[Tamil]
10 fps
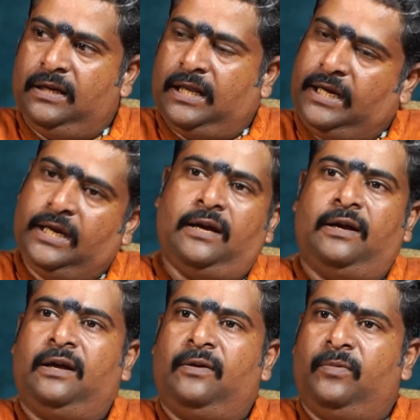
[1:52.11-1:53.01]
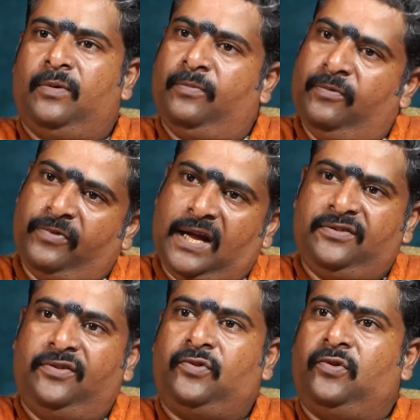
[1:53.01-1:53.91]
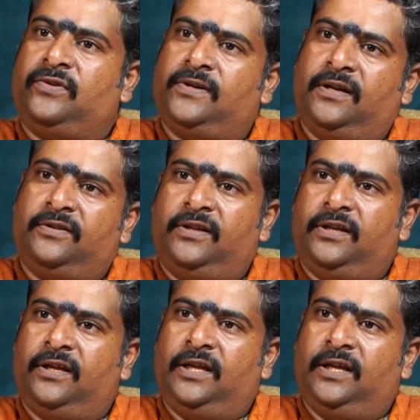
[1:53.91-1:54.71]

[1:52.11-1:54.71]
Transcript: நிறையா ஃபேன்சி ஸ்டோர்ஸ்லேருந்து